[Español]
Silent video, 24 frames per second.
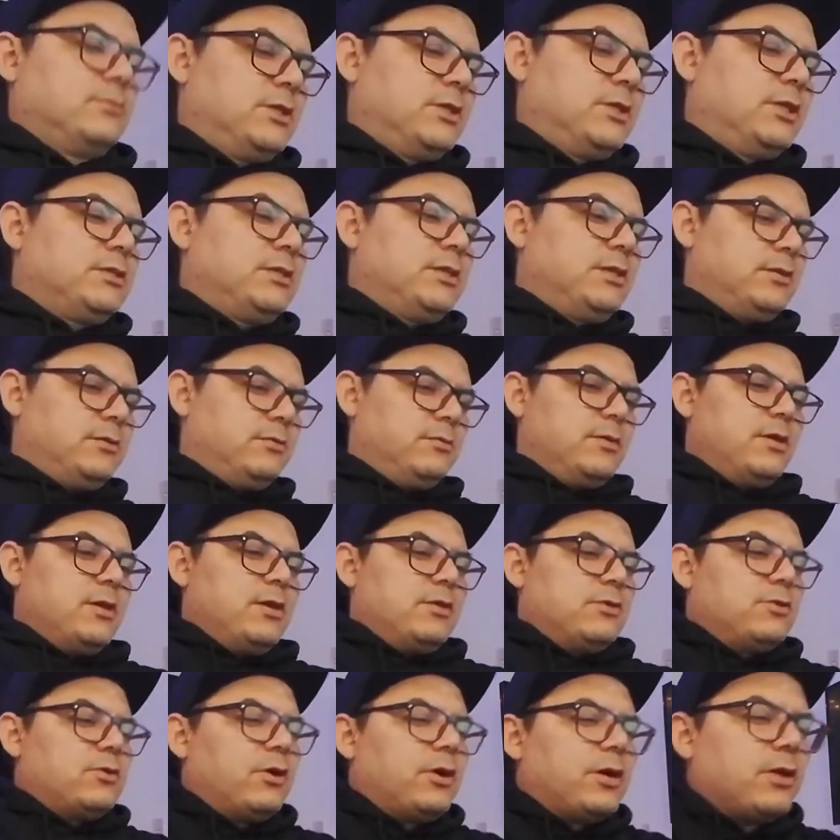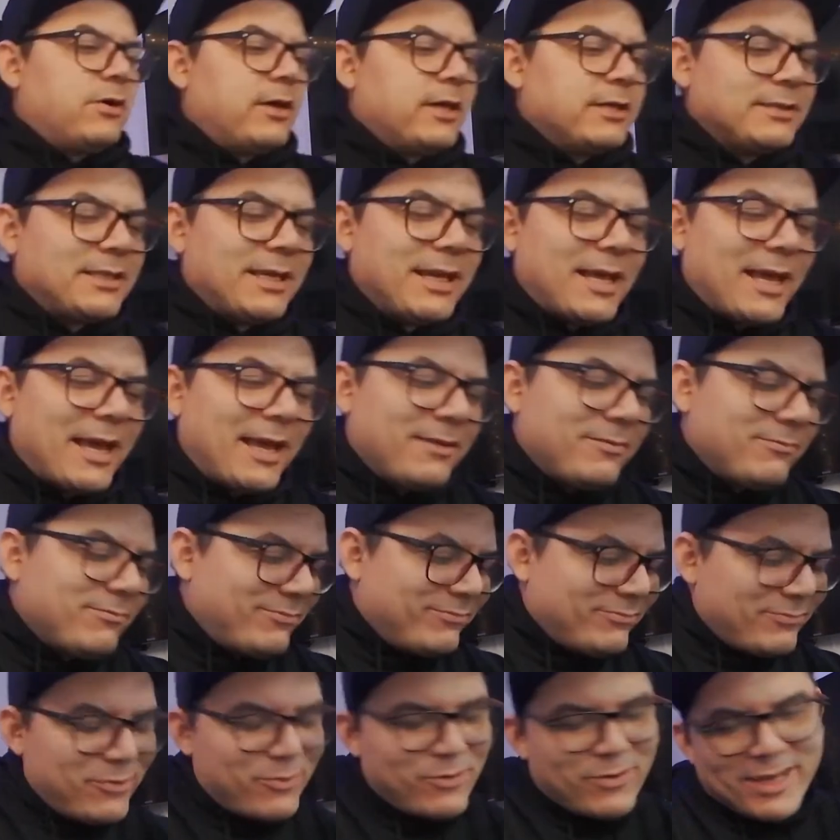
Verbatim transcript: Sí, sí. Yo creo, es que hay,